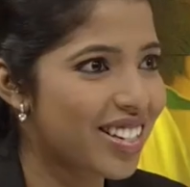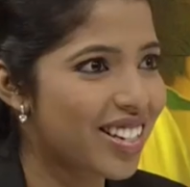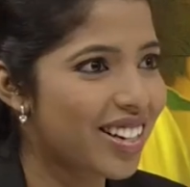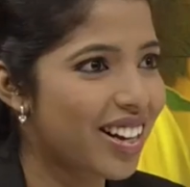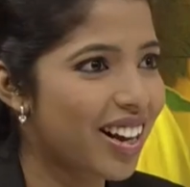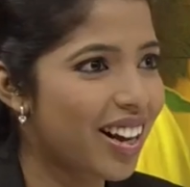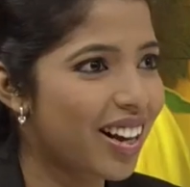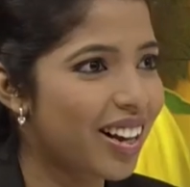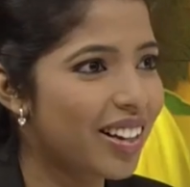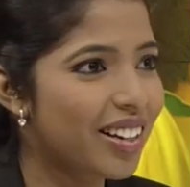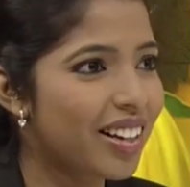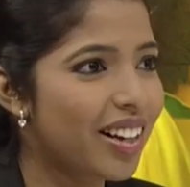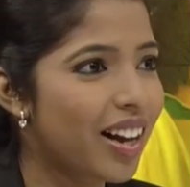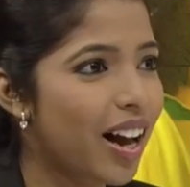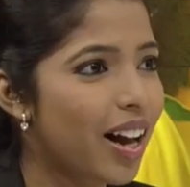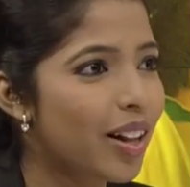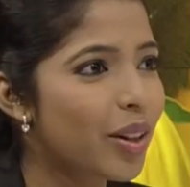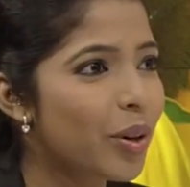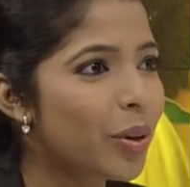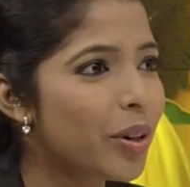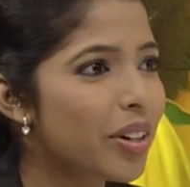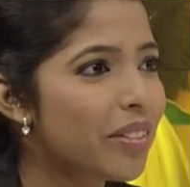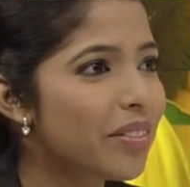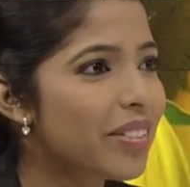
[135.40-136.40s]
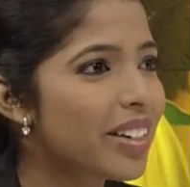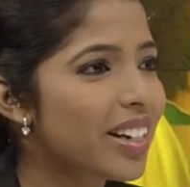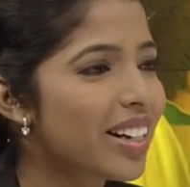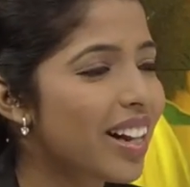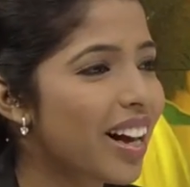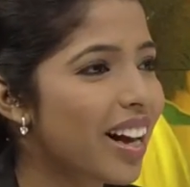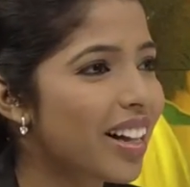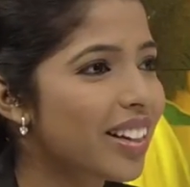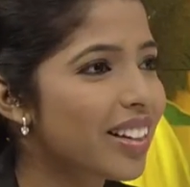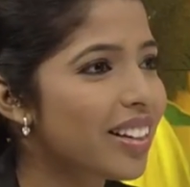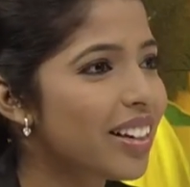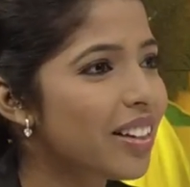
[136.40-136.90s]
இருக்காங்க நீங்க அதோட
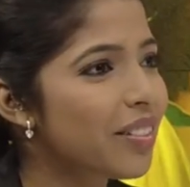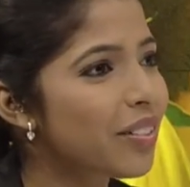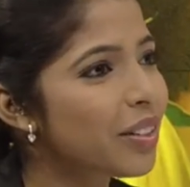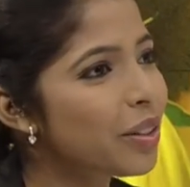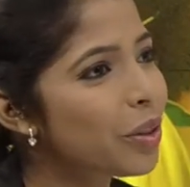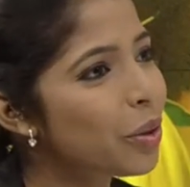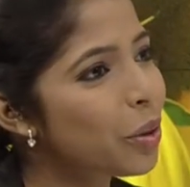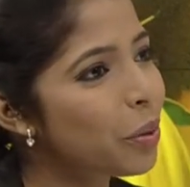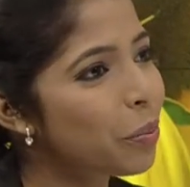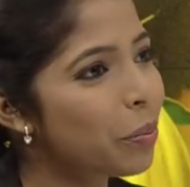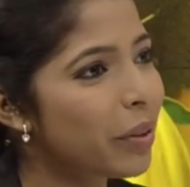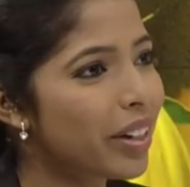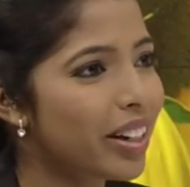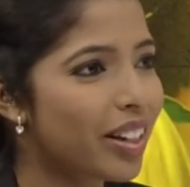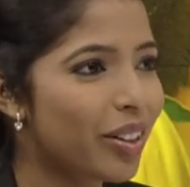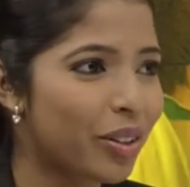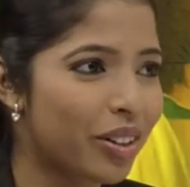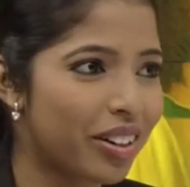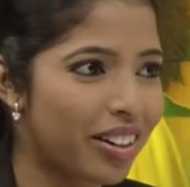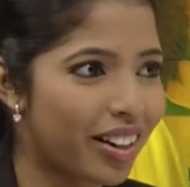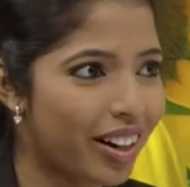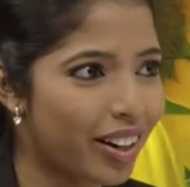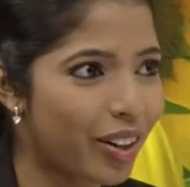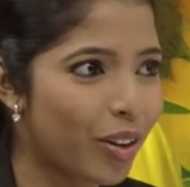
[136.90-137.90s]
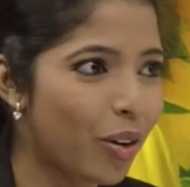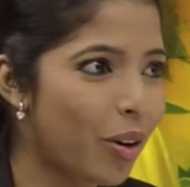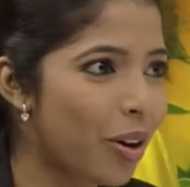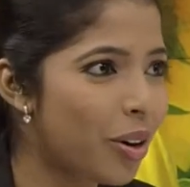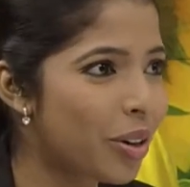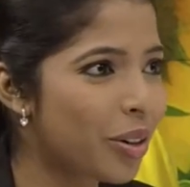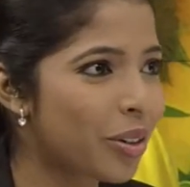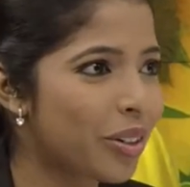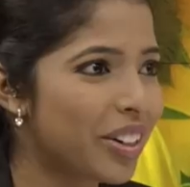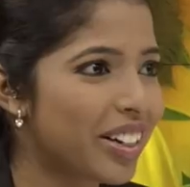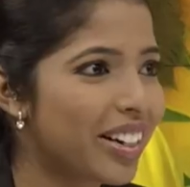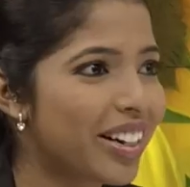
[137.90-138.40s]
விடல அதுல வந்து ஒரு பெரிய
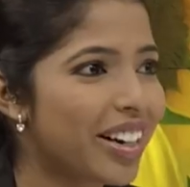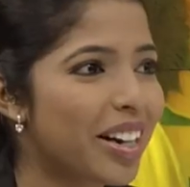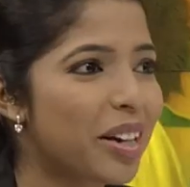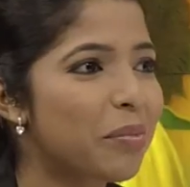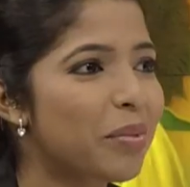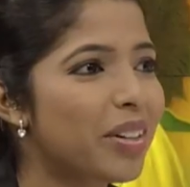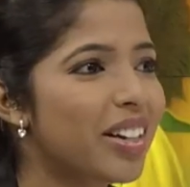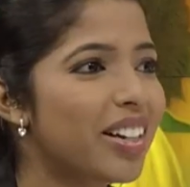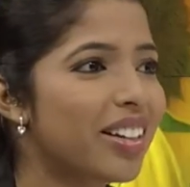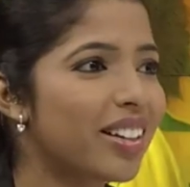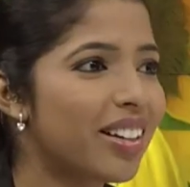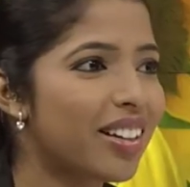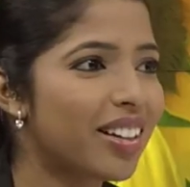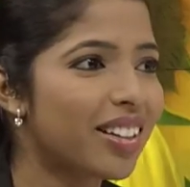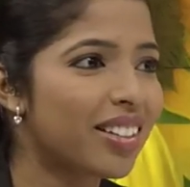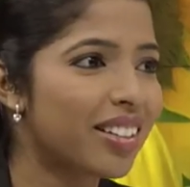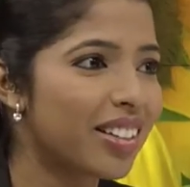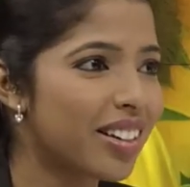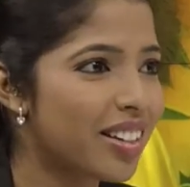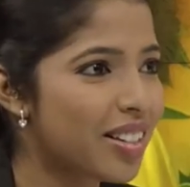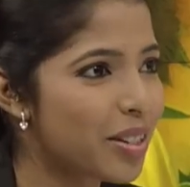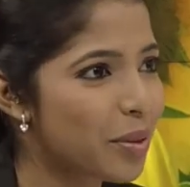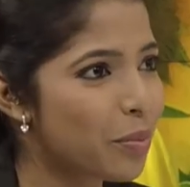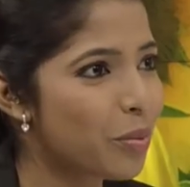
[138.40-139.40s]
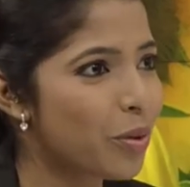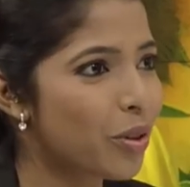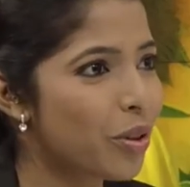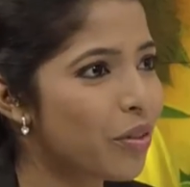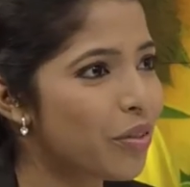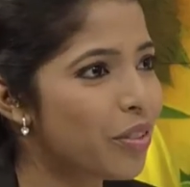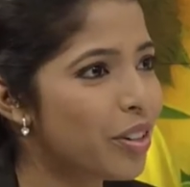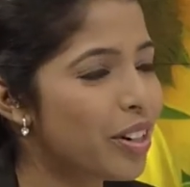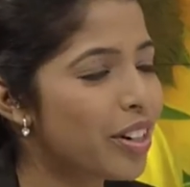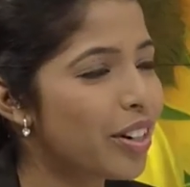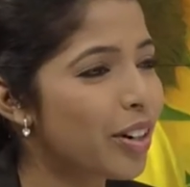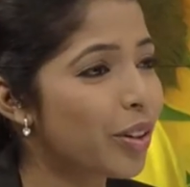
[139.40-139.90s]
ரெக்கார்ட் ஒன்று கிரியேட் பண்ணியிருக்கீங்க கின்னஸ் புக்
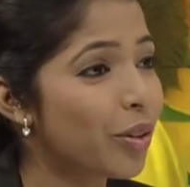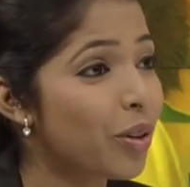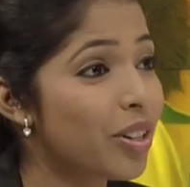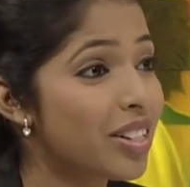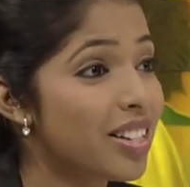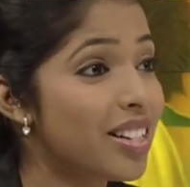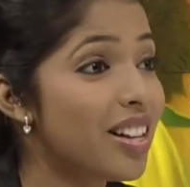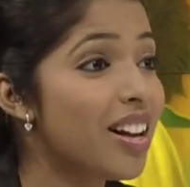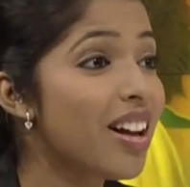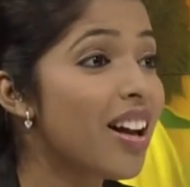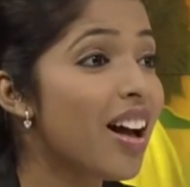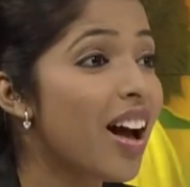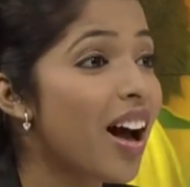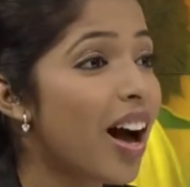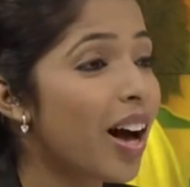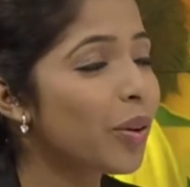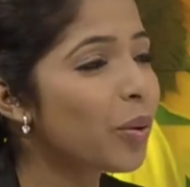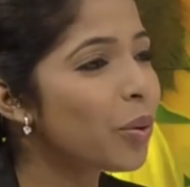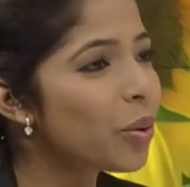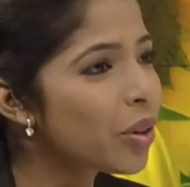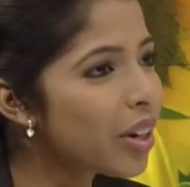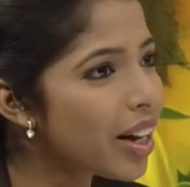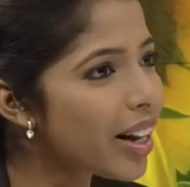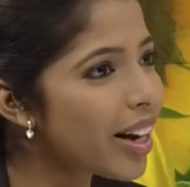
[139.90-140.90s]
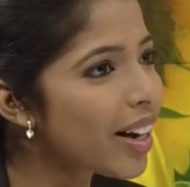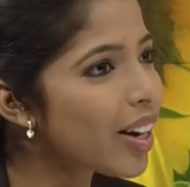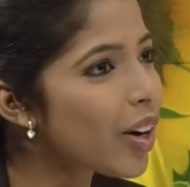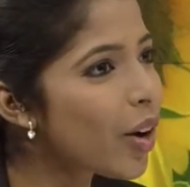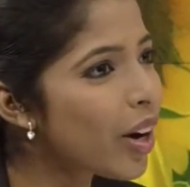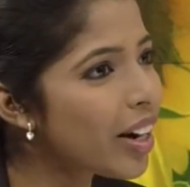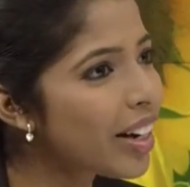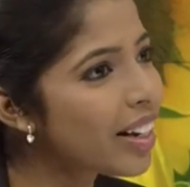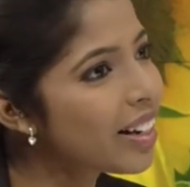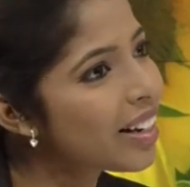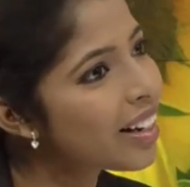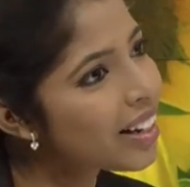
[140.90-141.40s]
ஆஃப் வேர்ல்ட் ரெக்கார்ட்ல அது உங்க
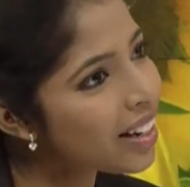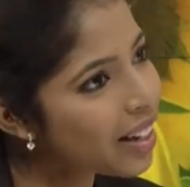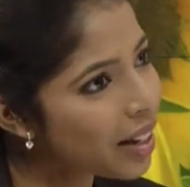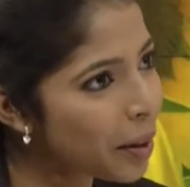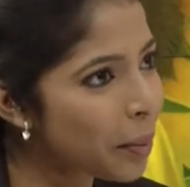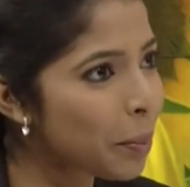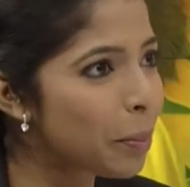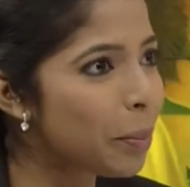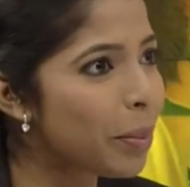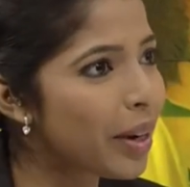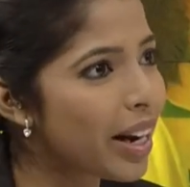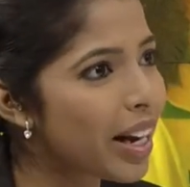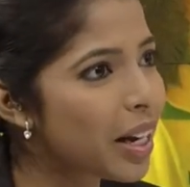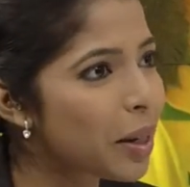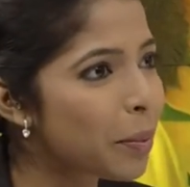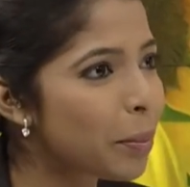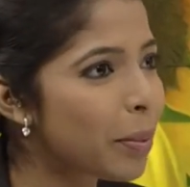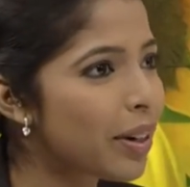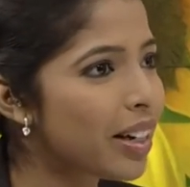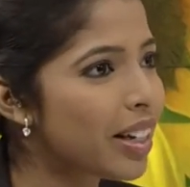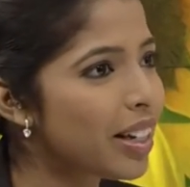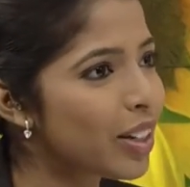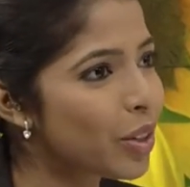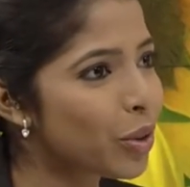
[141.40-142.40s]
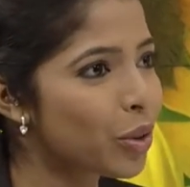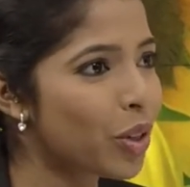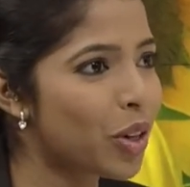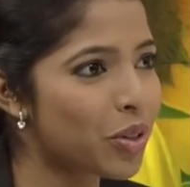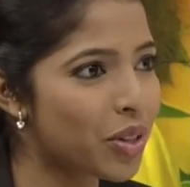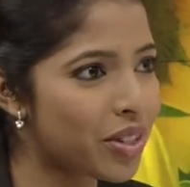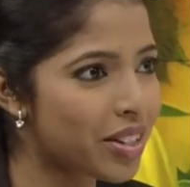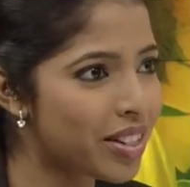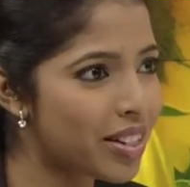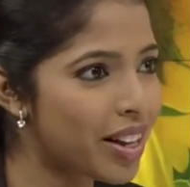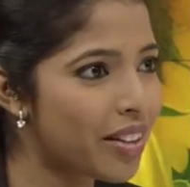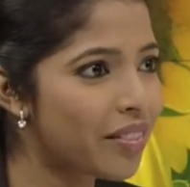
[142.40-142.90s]
ரெக்கார்டே நீங்க பிரேக் பண்ணி டூ
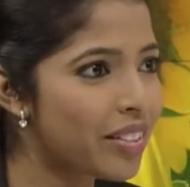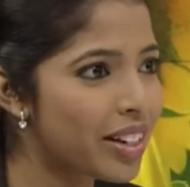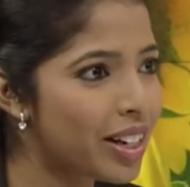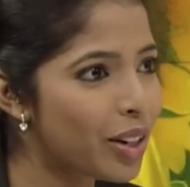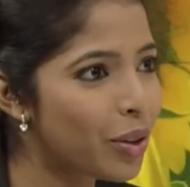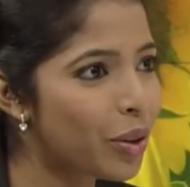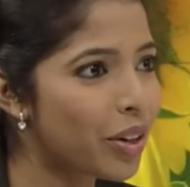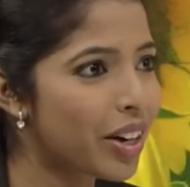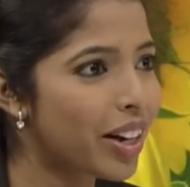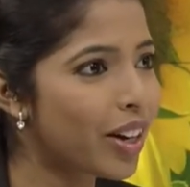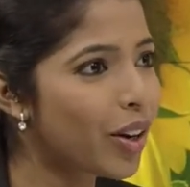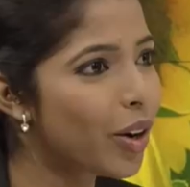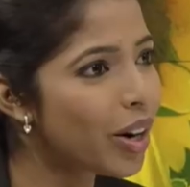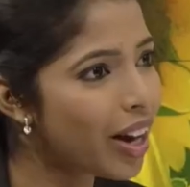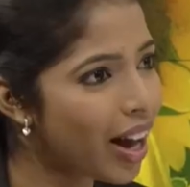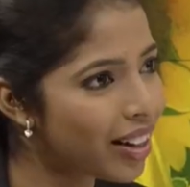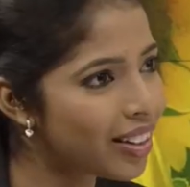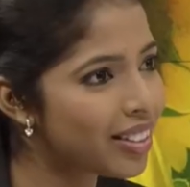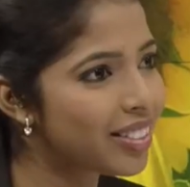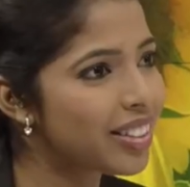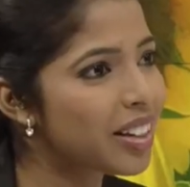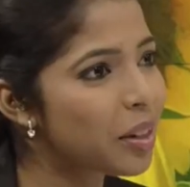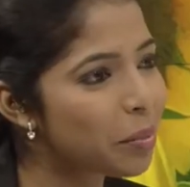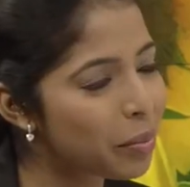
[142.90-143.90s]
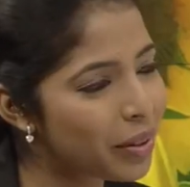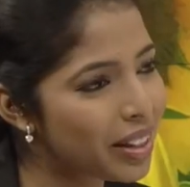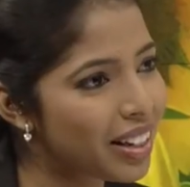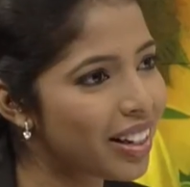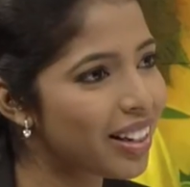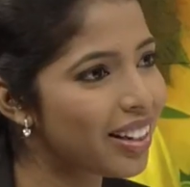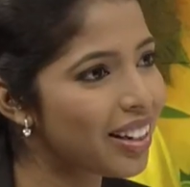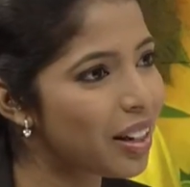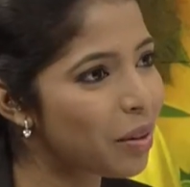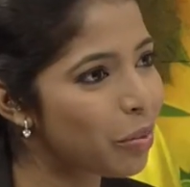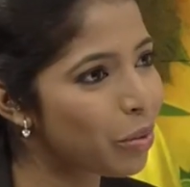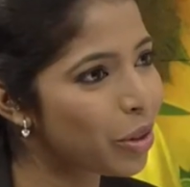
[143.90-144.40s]
தௌசண்ட் செவன்ல ஒரு ரெக்கார்ட் அது திருப்பி
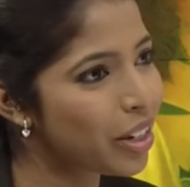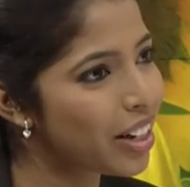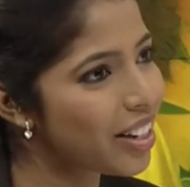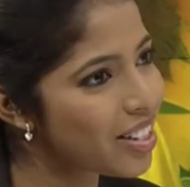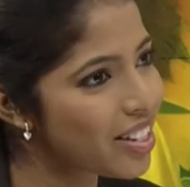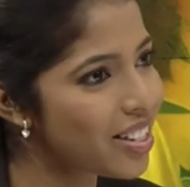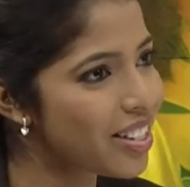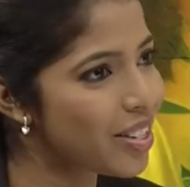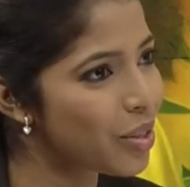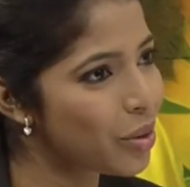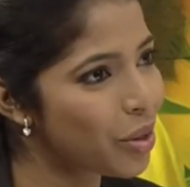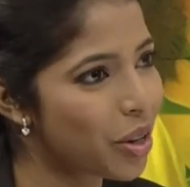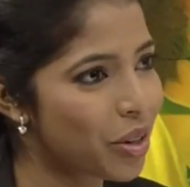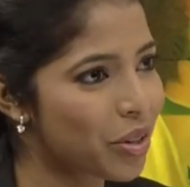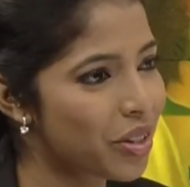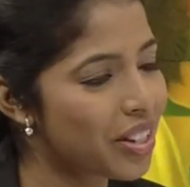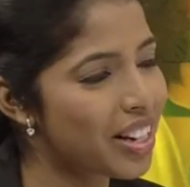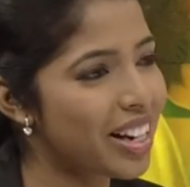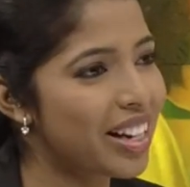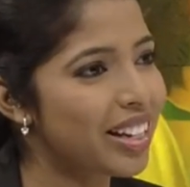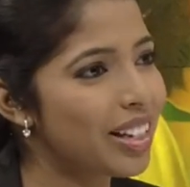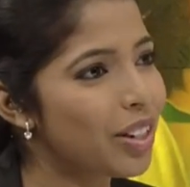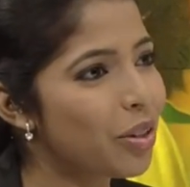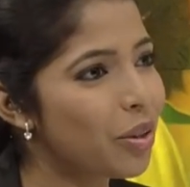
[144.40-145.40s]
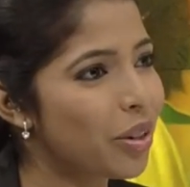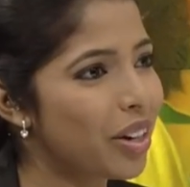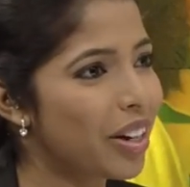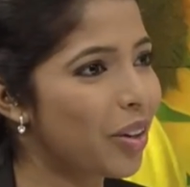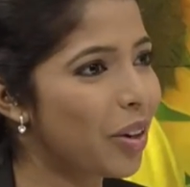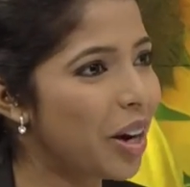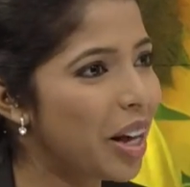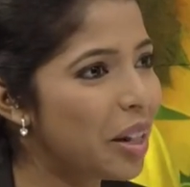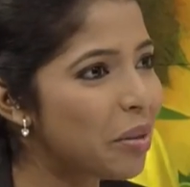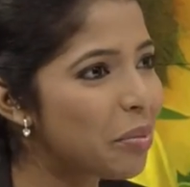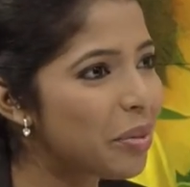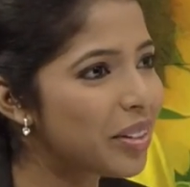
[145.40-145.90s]
நீங்களே முறியடிச்சு டூ தௌசண்ட் எயிட்ல ஒரு
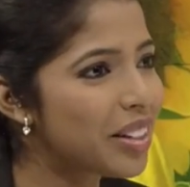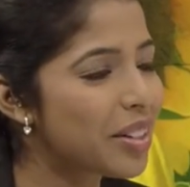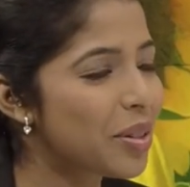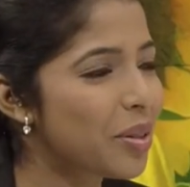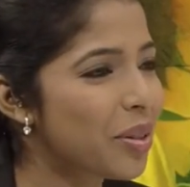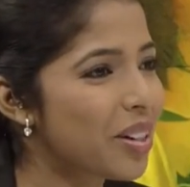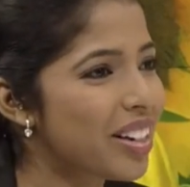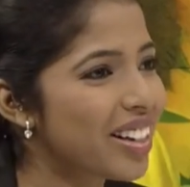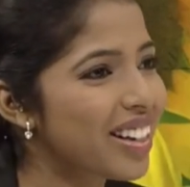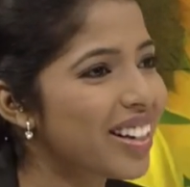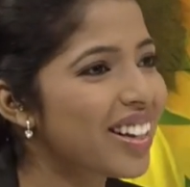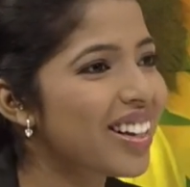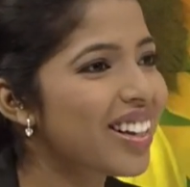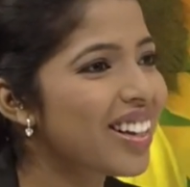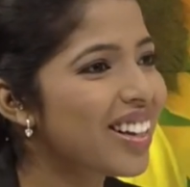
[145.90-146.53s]
ரெக்கார்ட் அதை பத்தி சொல்லுங்க